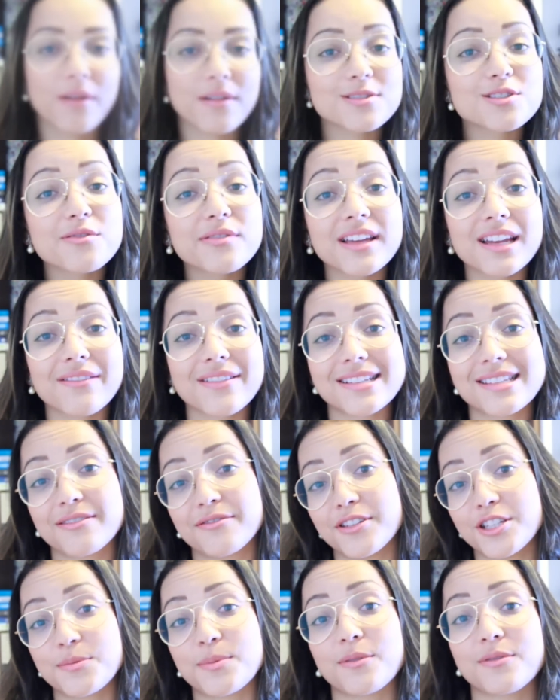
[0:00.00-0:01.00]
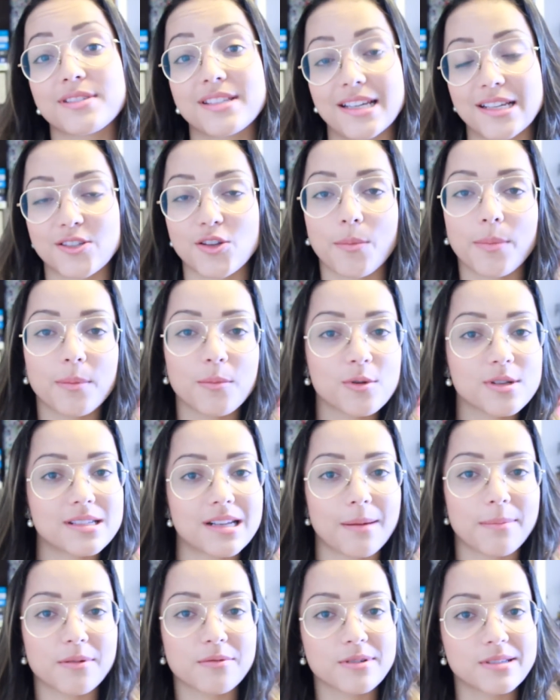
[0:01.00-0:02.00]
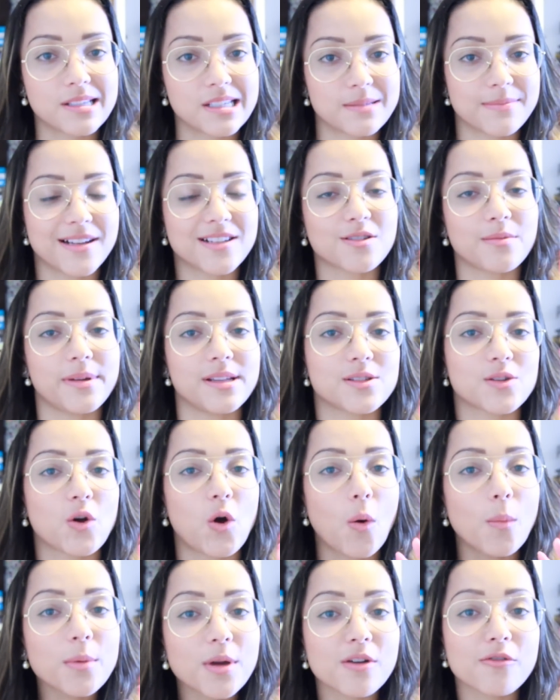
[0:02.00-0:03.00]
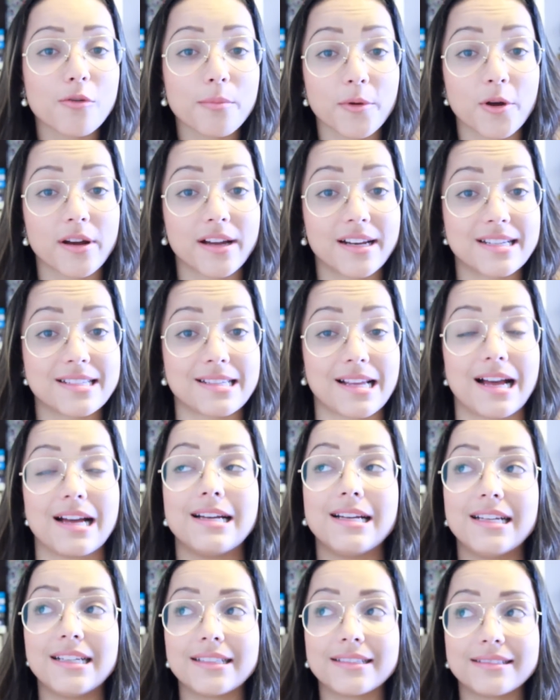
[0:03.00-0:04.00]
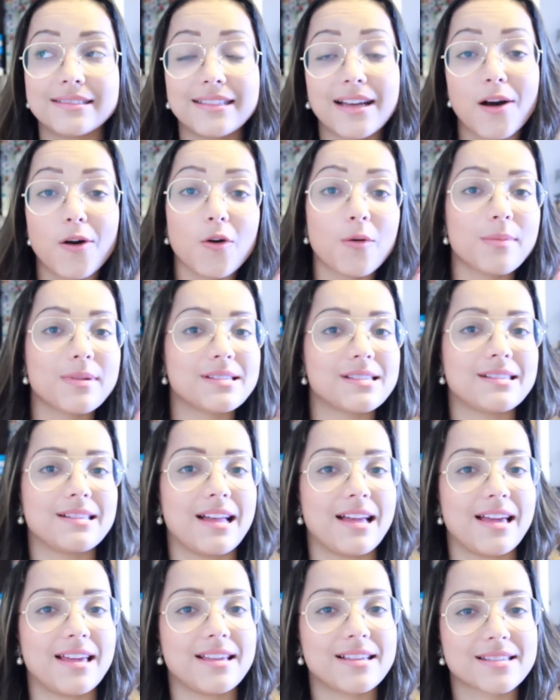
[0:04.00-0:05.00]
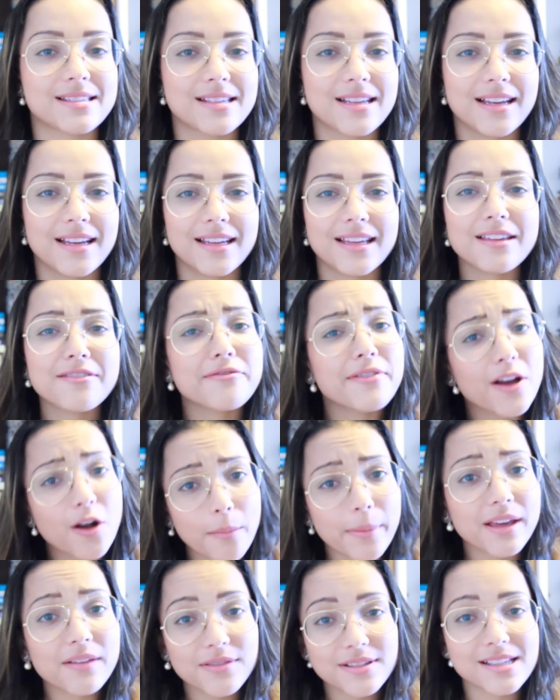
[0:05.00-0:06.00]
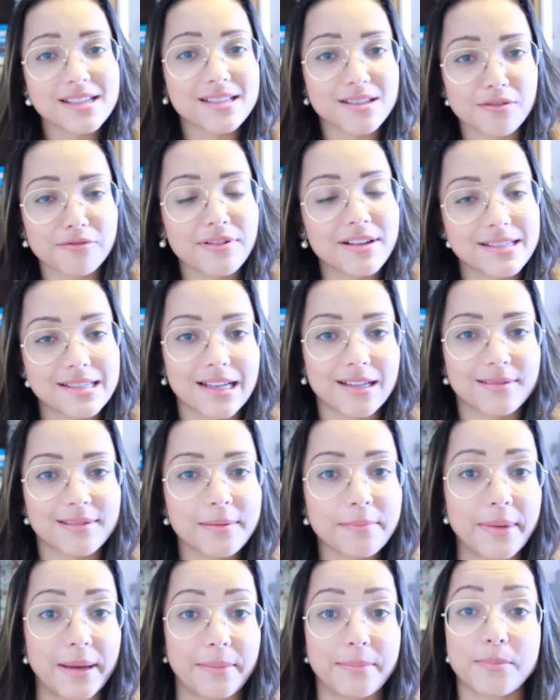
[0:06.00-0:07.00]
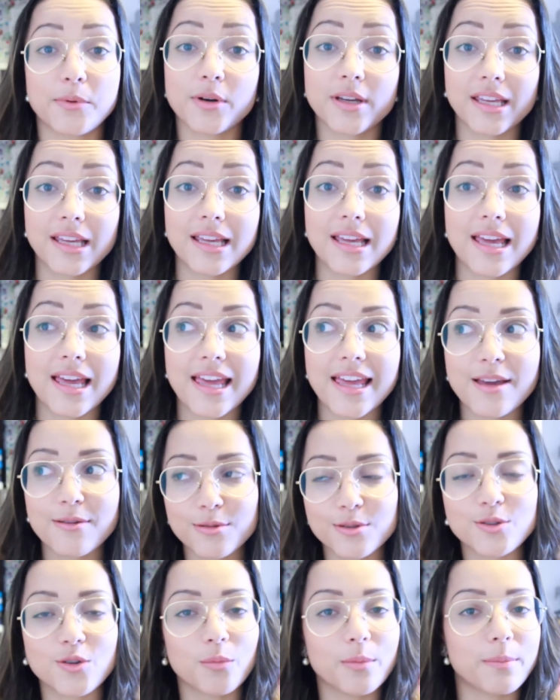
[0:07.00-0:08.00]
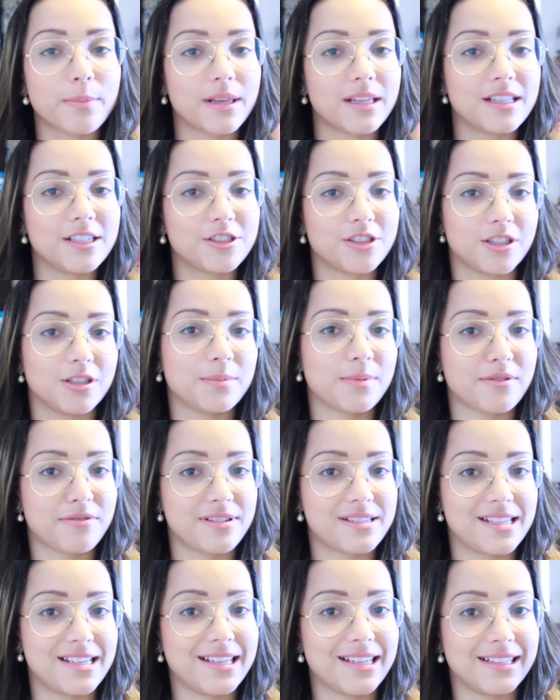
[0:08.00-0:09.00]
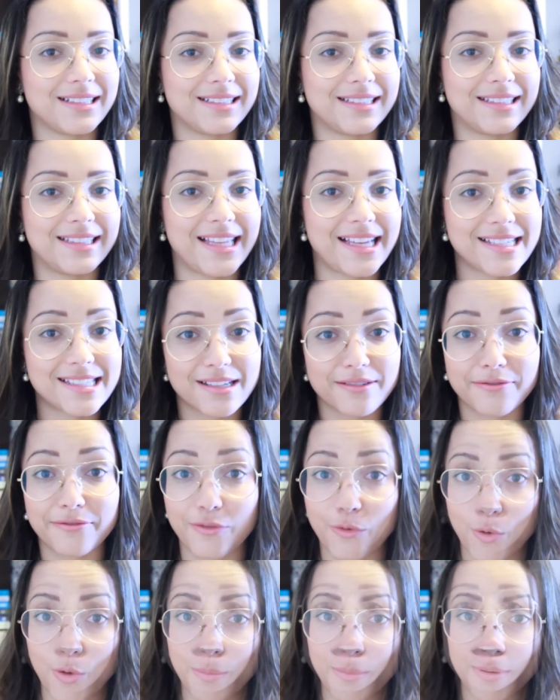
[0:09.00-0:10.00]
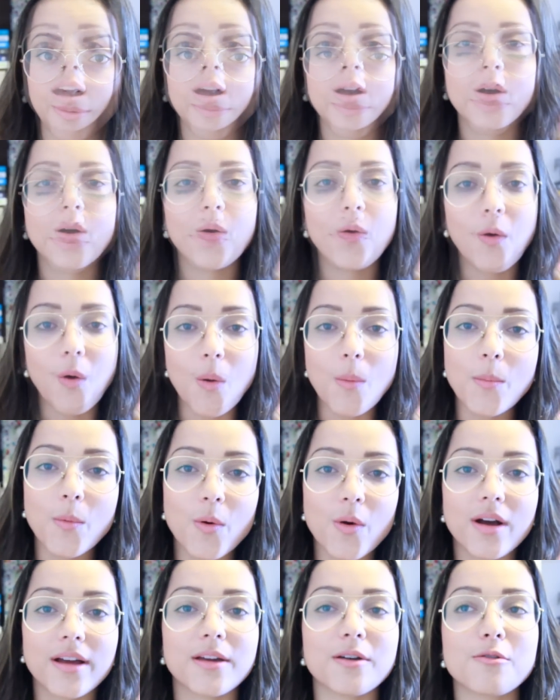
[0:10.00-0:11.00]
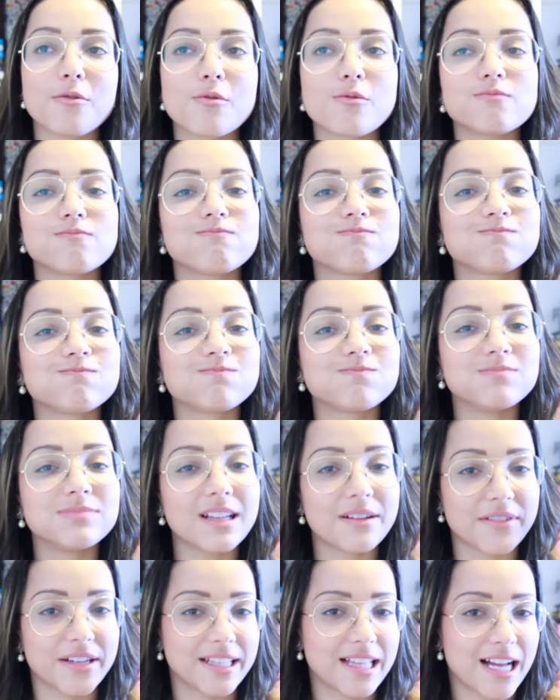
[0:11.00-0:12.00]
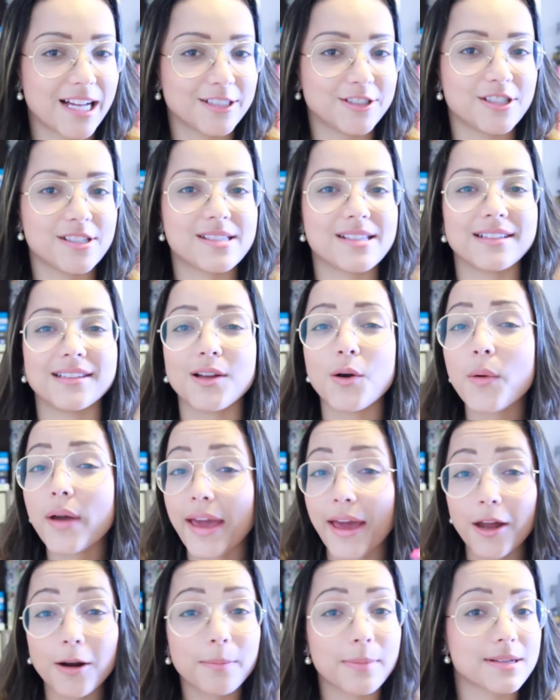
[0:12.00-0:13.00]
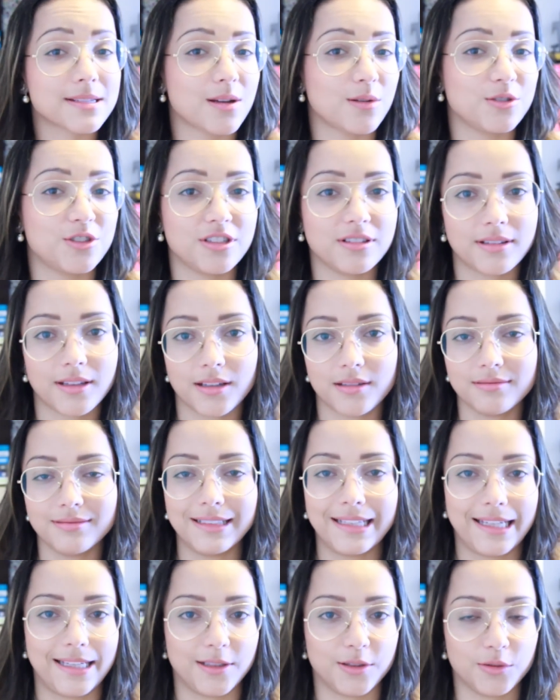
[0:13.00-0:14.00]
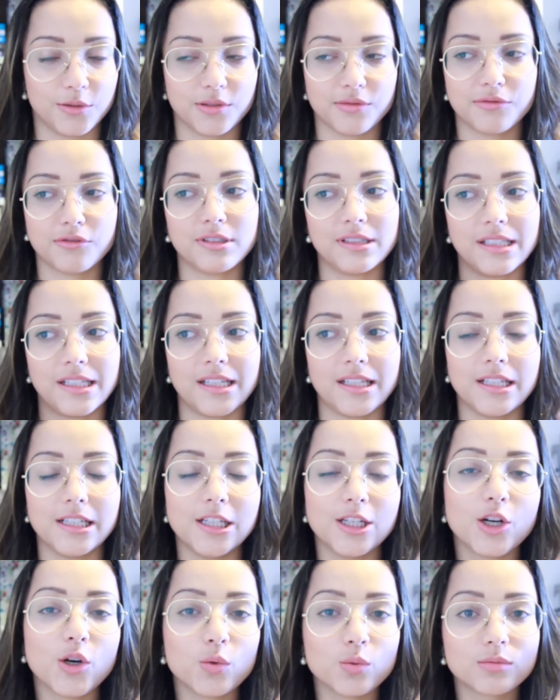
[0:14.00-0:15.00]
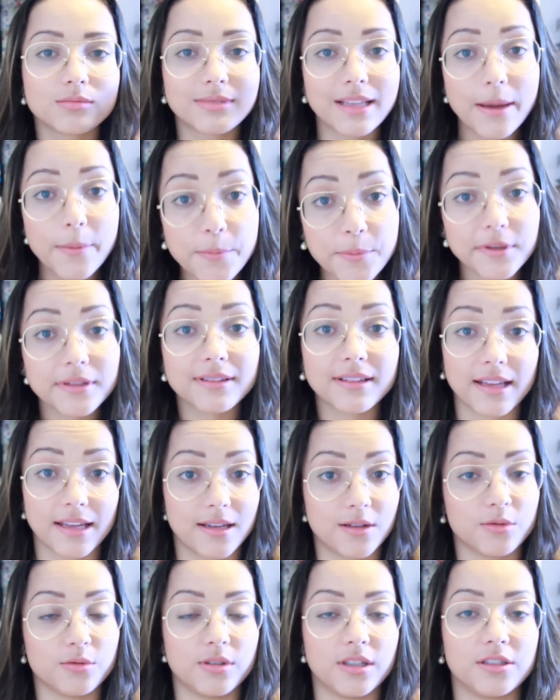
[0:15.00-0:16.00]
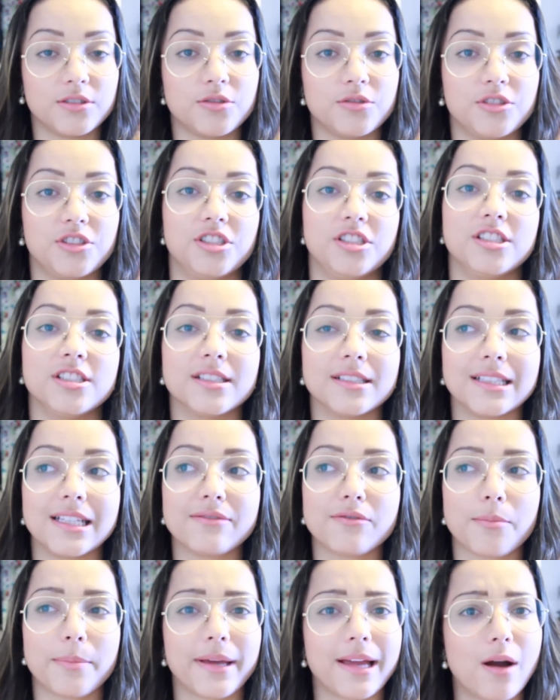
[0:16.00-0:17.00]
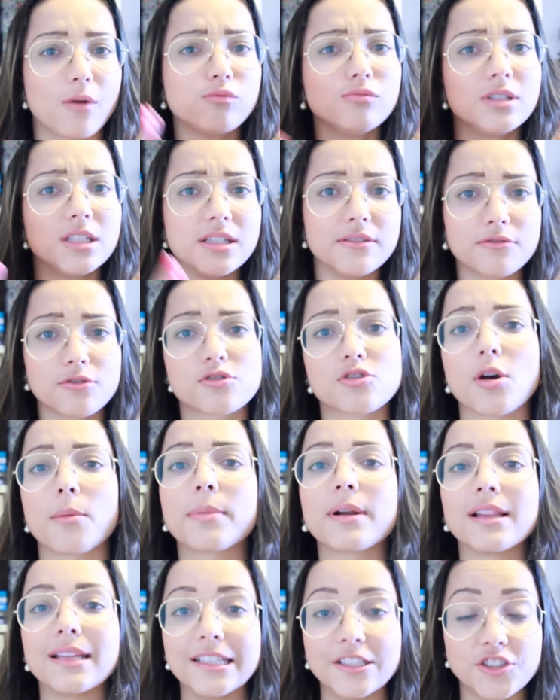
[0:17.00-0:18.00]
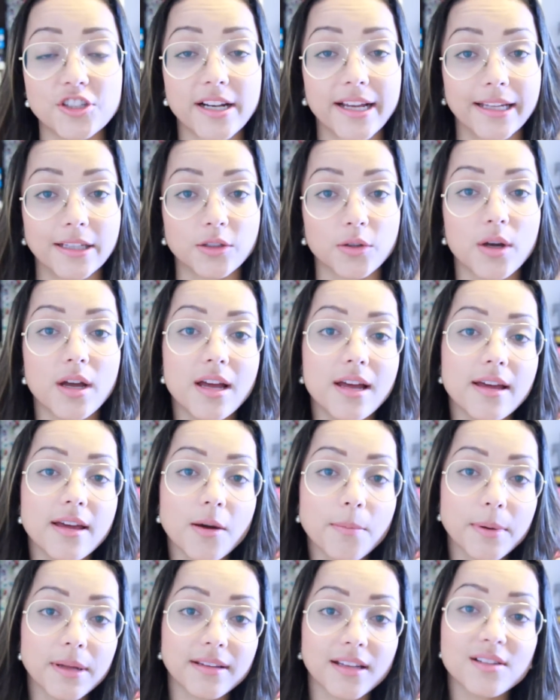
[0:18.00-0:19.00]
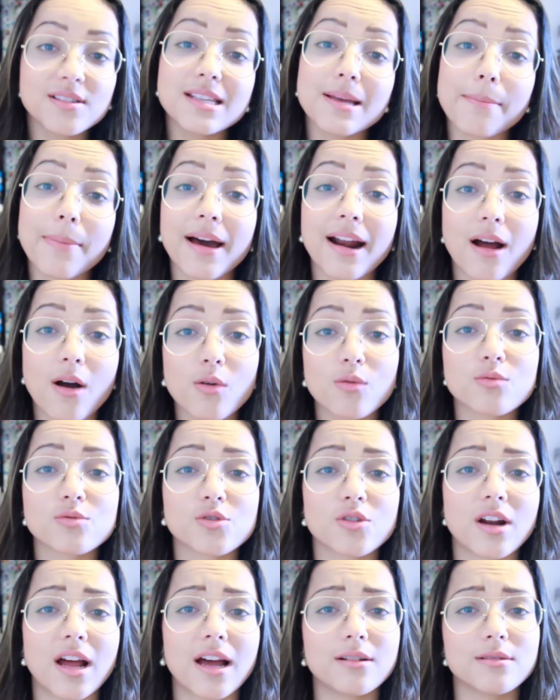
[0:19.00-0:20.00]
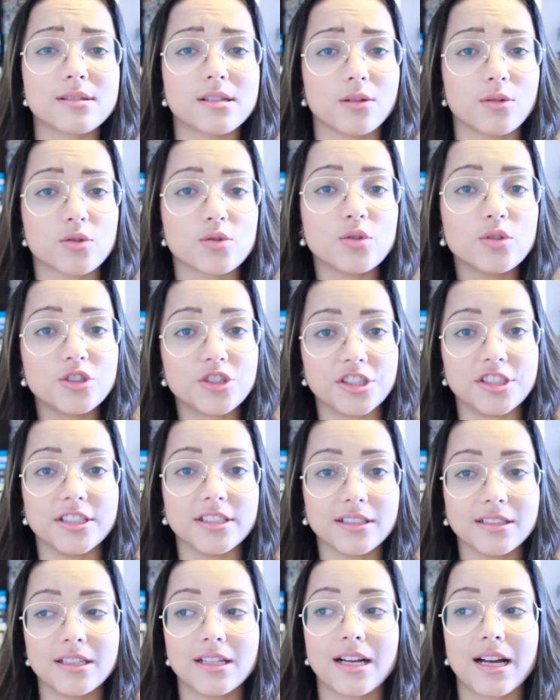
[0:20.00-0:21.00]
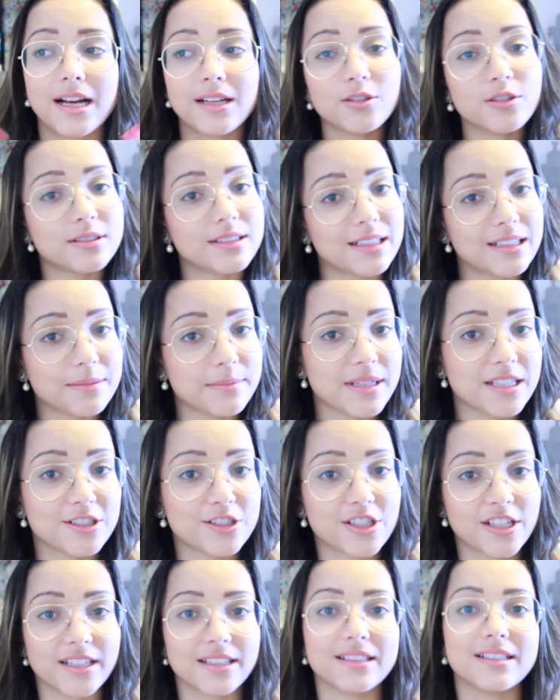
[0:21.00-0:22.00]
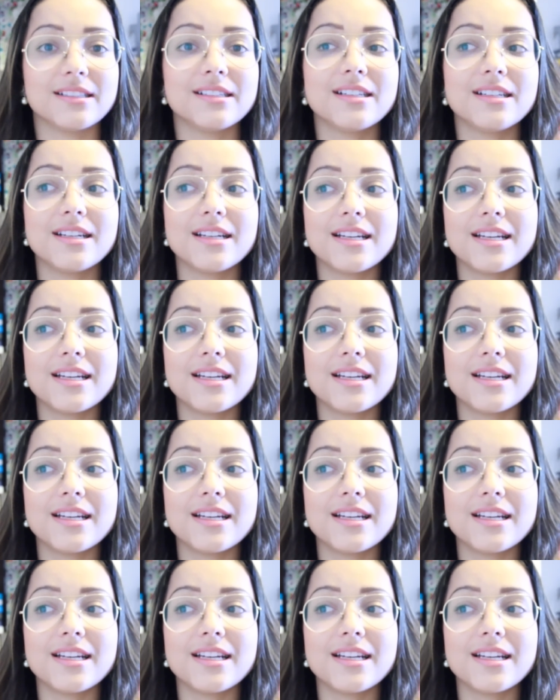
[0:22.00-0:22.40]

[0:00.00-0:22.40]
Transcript: eu resolvi gravar esse vídeo para vocês só para mostrar para vocês mais ou menos como que eu vou me organizar, dar algumas ideias e ver como é que vocês estão fazendo também, porque eu estou me planejando para fazer dessa forma. Como eu na verdade, assim, não quero passar o dia inteiro lendo, não vou ler o tempo inteiro durante o dia, nem vou pegar um livro só pra ler direto. Eu pretendo separar alguns horáriozinhos do dia, anotar na minha agenda